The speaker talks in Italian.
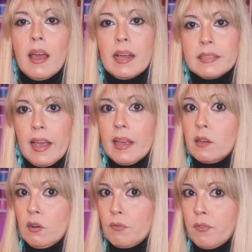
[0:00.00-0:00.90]
ed è
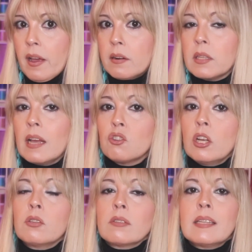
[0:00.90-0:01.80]
in offerta
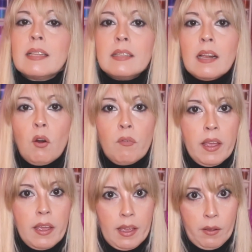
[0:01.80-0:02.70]

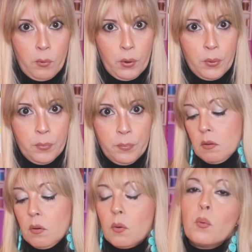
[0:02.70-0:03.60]
179 euro.
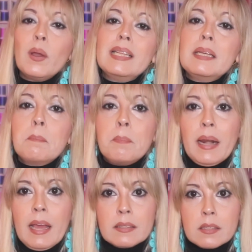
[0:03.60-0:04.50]
Quindi
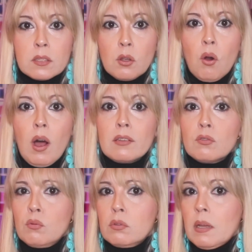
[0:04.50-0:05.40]
prezzo
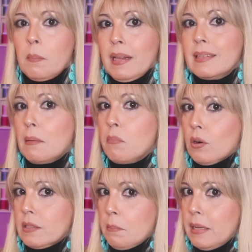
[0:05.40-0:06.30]
assolutamente
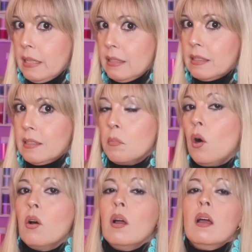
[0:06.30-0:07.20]

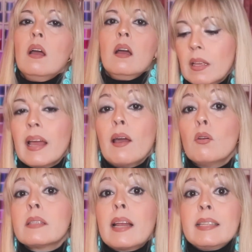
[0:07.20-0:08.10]
abbordabilissimo e
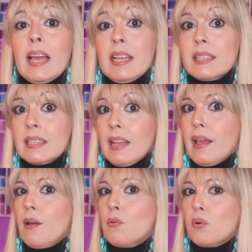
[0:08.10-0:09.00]
oltre ad
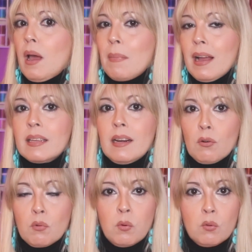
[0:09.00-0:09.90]
essere una macchina
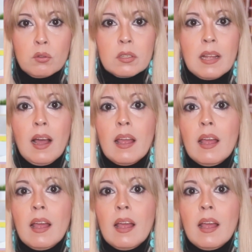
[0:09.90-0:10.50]
robusta